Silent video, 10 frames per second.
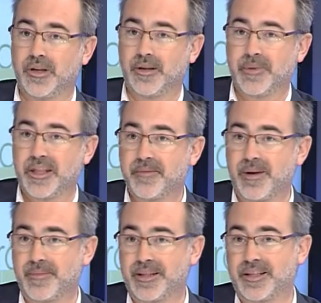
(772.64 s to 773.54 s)
eh,
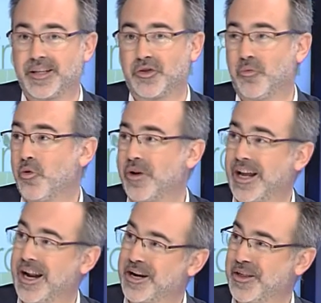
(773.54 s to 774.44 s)
principalmente somos una
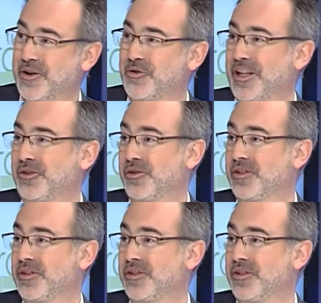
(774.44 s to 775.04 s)
gran red de contactos, yo